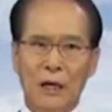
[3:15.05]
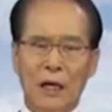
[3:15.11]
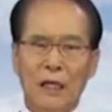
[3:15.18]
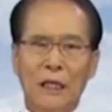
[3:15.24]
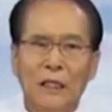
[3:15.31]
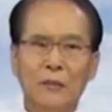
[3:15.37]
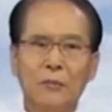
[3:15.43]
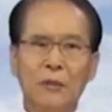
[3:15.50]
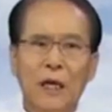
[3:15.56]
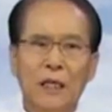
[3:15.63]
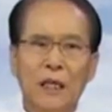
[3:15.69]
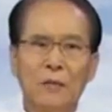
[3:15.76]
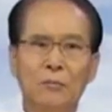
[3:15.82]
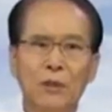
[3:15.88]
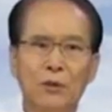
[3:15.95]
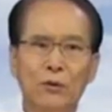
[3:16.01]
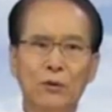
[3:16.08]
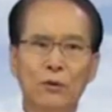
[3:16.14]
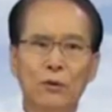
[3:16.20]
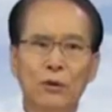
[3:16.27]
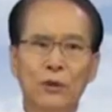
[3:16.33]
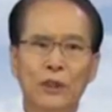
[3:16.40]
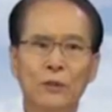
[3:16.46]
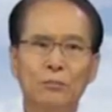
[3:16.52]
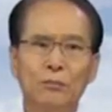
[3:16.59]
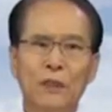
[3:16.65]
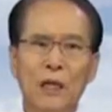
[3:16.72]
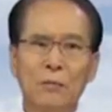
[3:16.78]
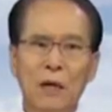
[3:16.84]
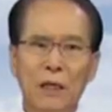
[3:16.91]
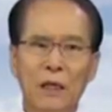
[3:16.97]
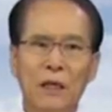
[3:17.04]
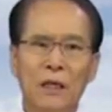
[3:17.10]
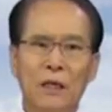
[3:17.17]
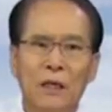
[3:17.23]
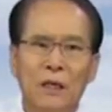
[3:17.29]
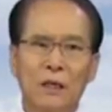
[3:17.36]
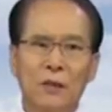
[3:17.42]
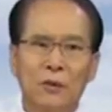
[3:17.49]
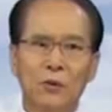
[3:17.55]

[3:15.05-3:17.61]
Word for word: 하나님이 아담 이후 10대 만에